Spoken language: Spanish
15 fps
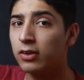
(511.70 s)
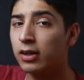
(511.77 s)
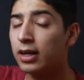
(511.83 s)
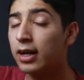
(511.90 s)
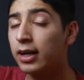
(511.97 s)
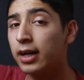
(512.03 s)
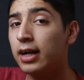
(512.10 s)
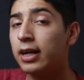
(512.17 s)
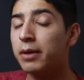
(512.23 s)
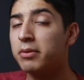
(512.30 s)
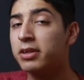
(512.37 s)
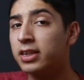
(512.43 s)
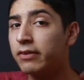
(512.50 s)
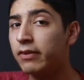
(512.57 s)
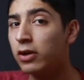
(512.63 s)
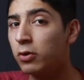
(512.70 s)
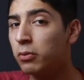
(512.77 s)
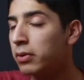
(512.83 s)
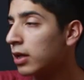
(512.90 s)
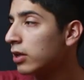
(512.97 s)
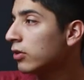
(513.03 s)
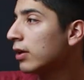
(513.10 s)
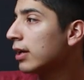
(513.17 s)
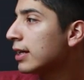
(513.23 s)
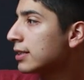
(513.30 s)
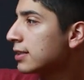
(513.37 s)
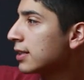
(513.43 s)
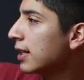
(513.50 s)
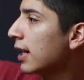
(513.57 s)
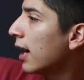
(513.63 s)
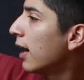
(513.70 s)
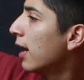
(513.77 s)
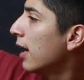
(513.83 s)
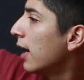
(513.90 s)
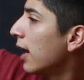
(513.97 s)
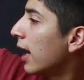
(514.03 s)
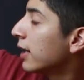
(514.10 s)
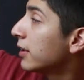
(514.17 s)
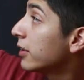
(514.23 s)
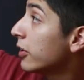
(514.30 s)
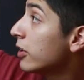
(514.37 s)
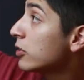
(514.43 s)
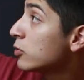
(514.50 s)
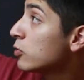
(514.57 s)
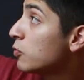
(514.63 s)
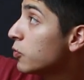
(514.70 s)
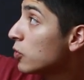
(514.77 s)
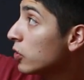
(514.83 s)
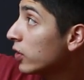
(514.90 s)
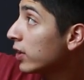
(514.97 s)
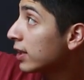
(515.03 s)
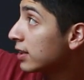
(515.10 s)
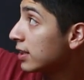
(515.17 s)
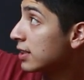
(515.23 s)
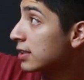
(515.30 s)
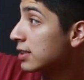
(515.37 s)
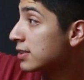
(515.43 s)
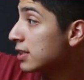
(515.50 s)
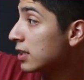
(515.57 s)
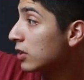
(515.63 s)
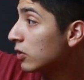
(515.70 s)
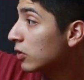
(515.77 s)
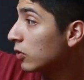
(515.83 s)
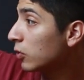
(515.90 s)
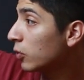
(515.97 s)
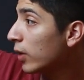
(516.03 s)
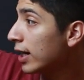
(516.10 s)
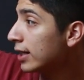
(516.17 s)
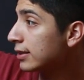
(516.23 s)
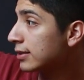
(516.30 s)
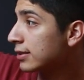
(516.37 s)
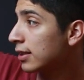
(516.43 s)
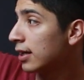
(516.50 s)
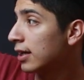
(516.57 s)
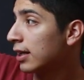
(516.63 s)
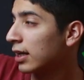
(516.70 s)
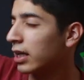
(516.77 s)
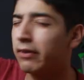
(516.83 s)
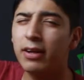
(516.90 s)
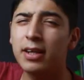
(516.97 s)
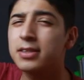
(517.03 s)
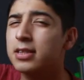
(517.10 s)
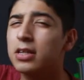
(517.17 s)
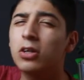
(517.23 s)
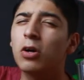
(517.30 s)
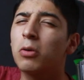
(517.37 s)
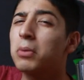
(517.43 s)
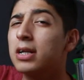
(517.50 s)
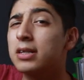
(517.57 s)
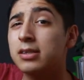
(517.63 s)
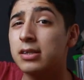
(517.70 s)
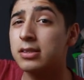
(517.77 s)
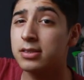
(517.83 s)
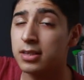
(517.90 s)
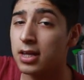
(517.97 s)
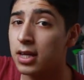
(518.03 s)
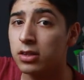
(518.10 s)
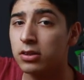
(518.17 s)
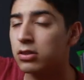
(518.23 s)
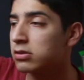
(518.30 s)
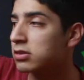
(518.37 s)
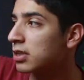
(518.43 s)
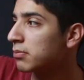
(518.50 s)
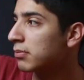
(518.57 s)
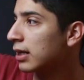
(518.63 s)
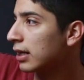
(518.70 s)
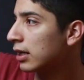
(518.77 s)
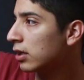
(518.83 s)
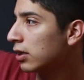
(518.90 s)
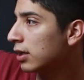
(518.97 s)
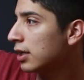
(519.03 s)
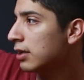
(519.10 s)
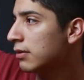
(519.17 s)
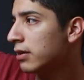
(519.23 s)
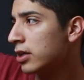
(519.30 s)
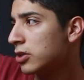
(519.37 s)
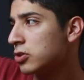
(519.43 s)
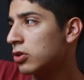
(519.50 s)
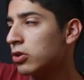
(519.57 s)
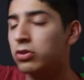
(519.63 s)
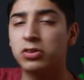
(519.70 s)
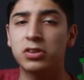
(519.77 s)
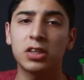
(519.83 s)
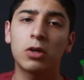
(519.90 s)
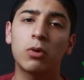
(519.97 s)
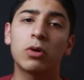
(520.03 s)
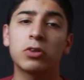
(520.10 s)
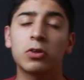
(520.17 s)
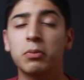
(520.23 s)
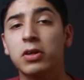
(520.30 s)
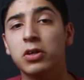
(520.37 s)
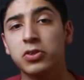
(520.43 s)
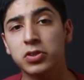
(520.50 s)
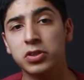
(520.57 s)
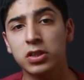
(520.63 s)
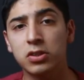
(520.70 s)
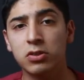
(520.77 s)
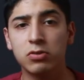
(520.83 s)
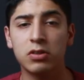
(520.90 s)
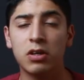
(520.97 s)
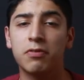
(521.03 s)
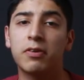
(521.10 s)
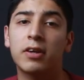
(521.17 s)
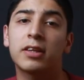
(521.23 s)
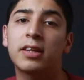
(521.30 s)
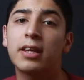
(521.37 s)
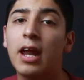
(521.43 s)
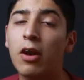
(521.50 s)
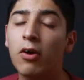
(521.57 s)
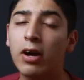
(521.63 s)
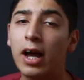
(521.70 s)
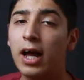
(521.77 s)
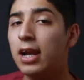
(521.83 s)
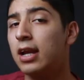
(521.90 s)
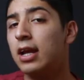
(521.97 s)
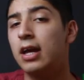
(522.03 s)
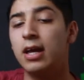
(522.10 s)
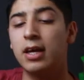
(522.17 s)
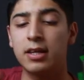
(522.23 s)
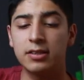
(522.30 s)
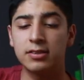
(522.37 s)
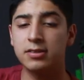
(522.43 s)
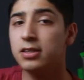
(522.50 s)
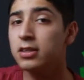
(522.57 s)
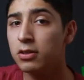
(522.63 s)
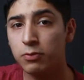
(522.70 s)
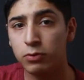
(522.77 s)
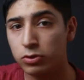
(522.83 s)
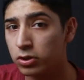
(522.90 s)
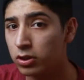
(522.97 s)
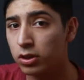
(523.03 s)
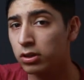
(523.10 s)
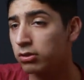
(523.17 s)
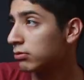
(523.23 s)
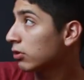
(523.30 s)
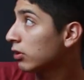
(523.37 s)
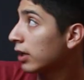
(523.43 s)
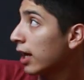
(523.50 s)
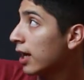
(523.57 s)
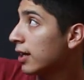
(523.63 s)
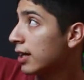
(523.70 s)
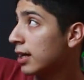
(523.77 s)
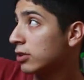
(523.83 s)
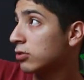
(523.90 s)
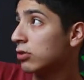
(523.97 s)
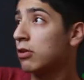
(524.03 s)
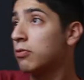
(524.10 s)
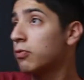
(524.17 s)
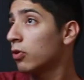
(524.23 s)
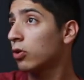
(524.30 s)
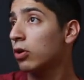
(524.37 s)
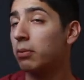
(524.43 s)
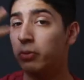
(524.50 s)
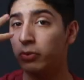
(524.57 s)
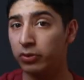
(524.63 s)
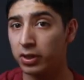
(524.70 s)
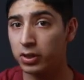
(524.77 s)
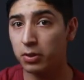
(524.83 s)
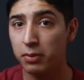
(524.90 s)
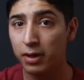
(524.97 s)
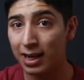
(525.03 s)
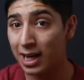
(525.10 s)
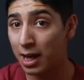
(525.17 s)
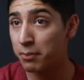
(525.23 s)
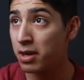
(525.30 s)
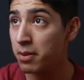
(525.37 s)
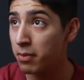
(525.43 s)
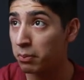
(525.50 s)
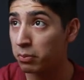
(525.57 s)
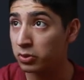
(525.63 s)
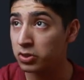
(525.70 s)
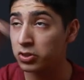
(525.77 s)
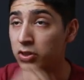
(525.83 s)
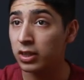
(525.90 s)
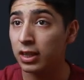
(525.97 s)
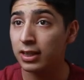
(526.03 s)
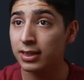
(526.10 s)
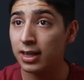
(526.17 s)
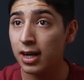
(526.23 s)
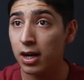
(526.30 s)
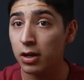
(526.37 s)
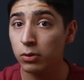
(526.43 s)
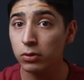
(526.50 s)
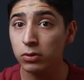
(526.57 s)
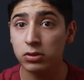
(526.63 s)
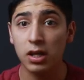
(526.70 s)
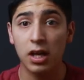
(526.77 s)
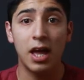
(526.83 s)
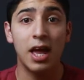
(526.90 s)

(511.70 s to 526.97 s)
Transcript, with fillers: acá, que era el que me estaba alumbrando en la escena anterior, es un foco de 35 watts que vale 5.600 en Mercado Libre. Yo lo conseguí 4.800 en una ferretería local, sin difusor, ¿ok? Era solo el foco apuntándome en la misma posición que está la luz.